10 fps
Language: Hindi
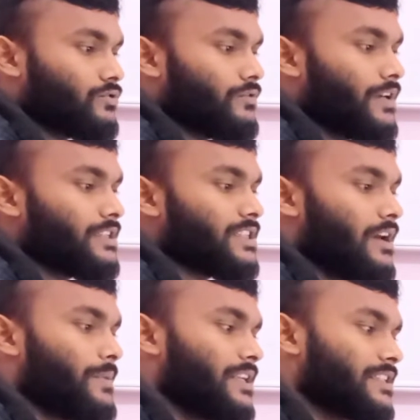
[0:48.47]
तो फ्रेंड्स
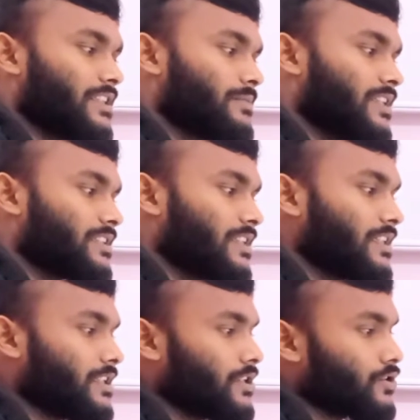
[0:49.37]
एफिलिएशन में देखते
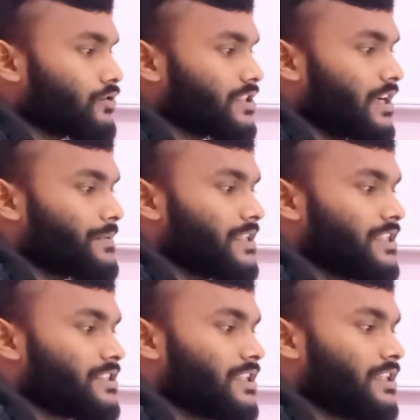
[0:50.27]
हैं तो इसका
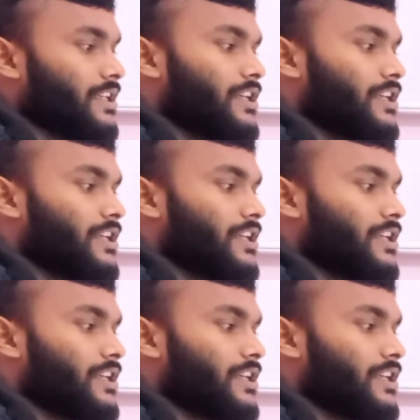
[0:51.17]
एफिलिएशन